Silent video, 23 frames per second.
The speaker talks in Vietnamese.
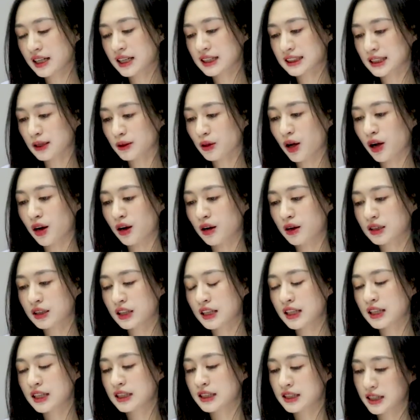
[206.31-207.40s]
Sau đó
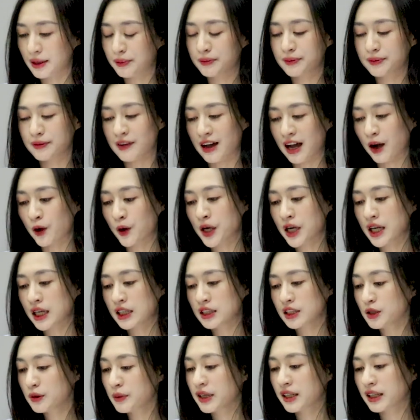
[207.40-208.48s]
thì nhập vào.
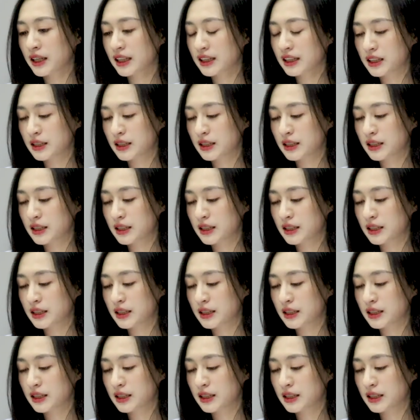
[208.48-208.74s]
Như mình ấy,